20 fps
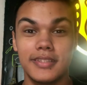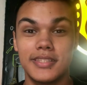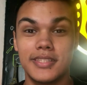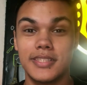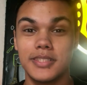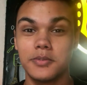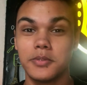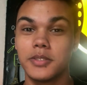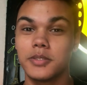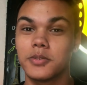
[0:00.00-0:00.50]

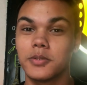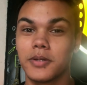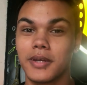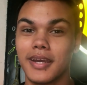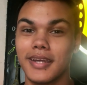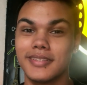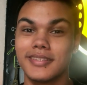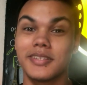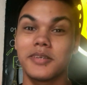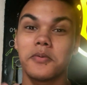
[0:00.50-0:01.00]
tinham que tocar
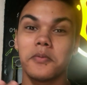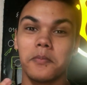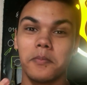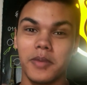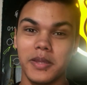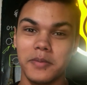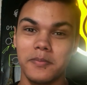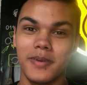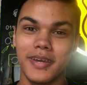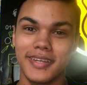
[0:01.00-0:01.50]
ainda com
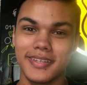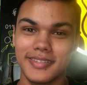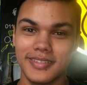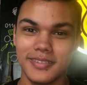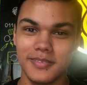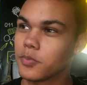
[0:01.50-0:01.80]
playback.